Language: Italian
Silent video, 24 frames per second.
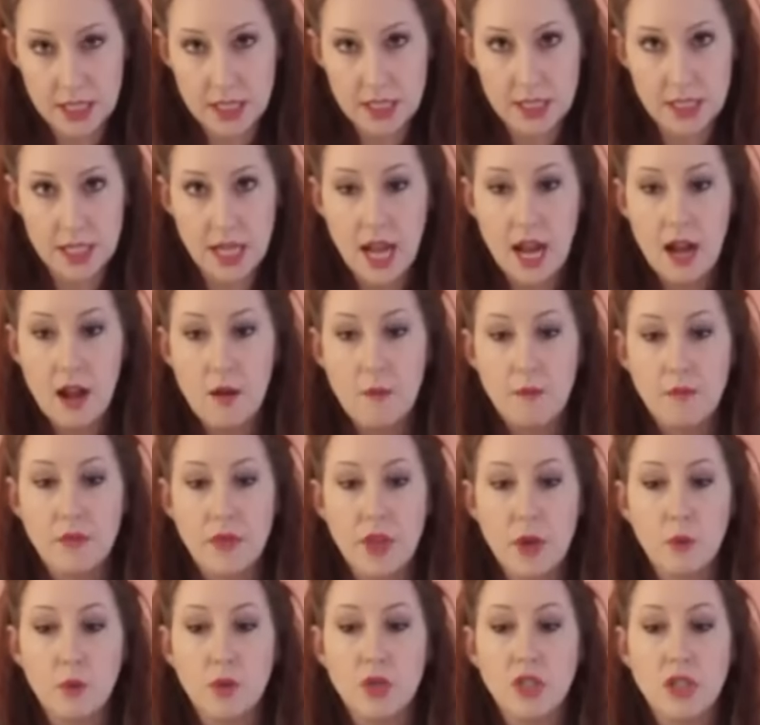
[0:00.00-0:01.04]
differenti non
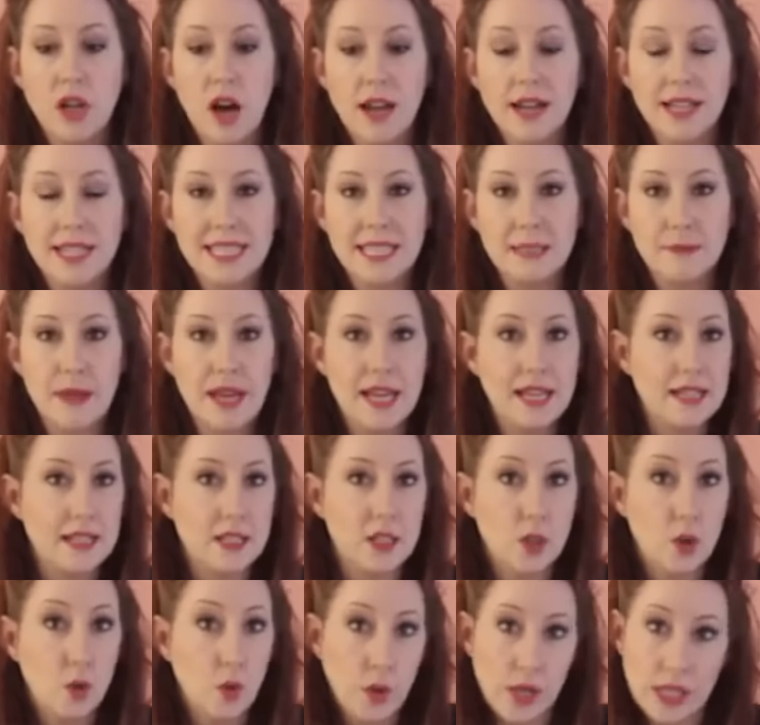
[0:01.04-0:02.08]
dovrebbe espandersi
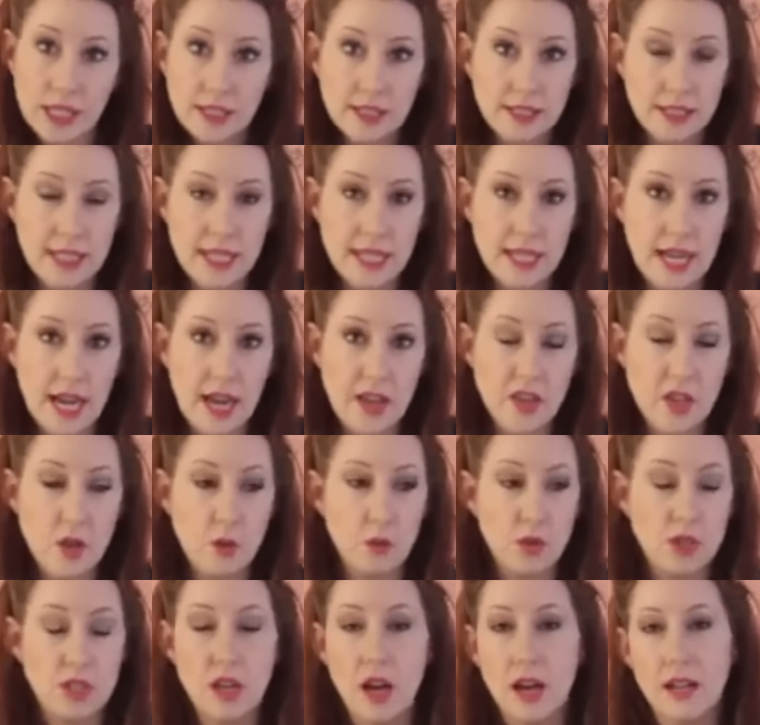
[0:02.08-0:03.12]
così velocemente
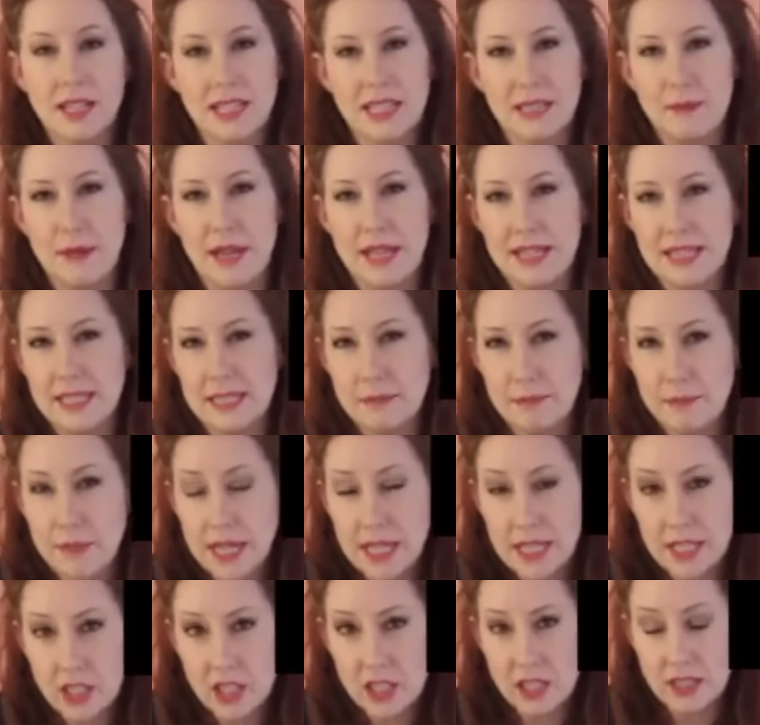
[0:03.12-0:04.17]
e non dovrebbe
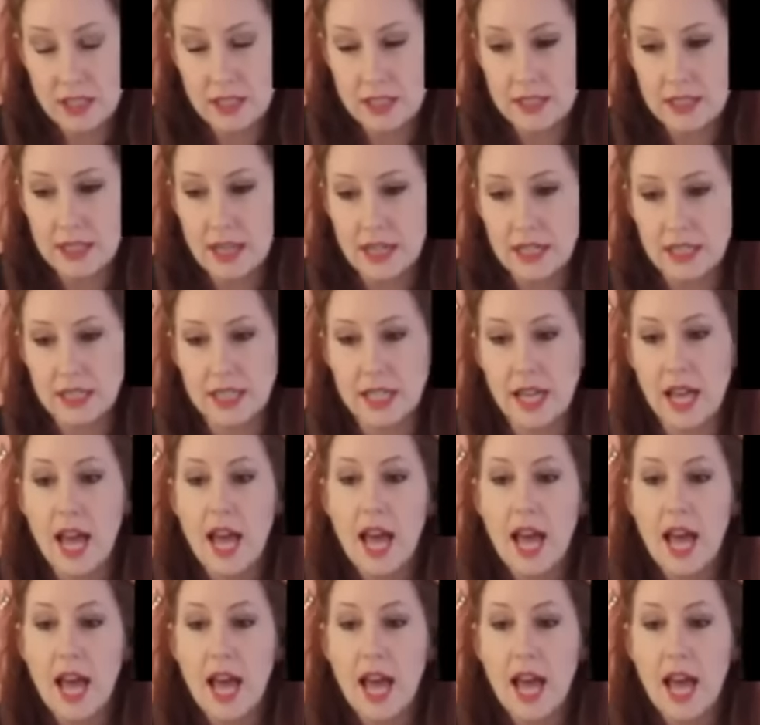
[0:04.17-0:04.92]
espandersi molto.